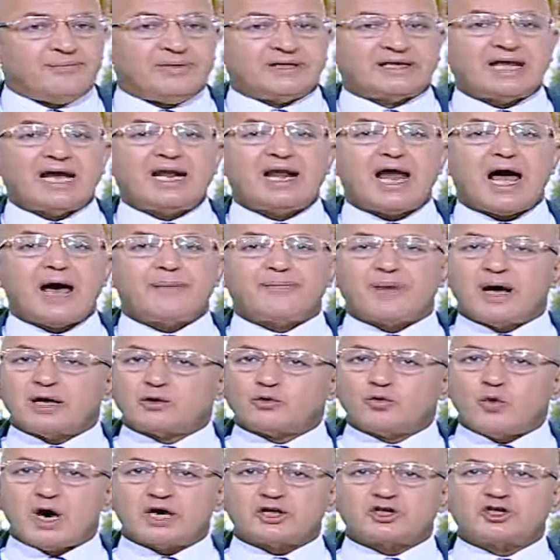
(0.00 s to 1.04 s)
بتلعب
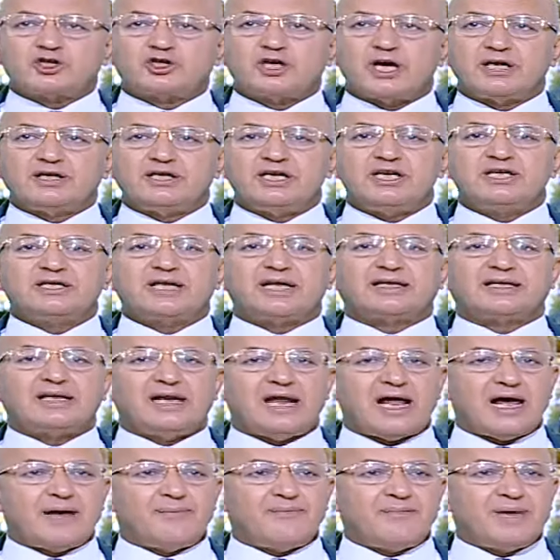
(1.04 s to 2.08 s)
ادوار شديده
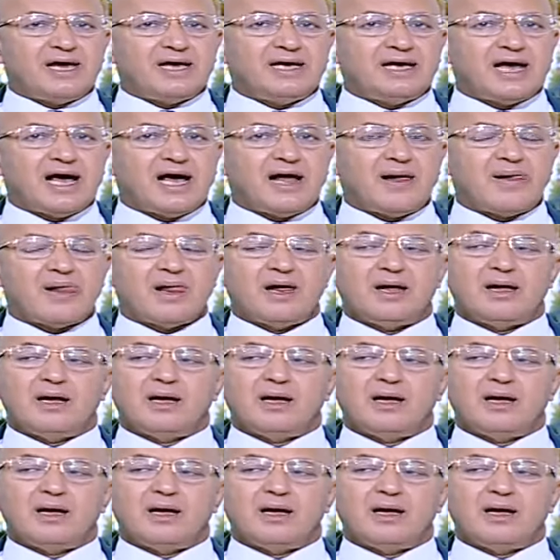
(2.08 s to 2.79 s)
الاهميه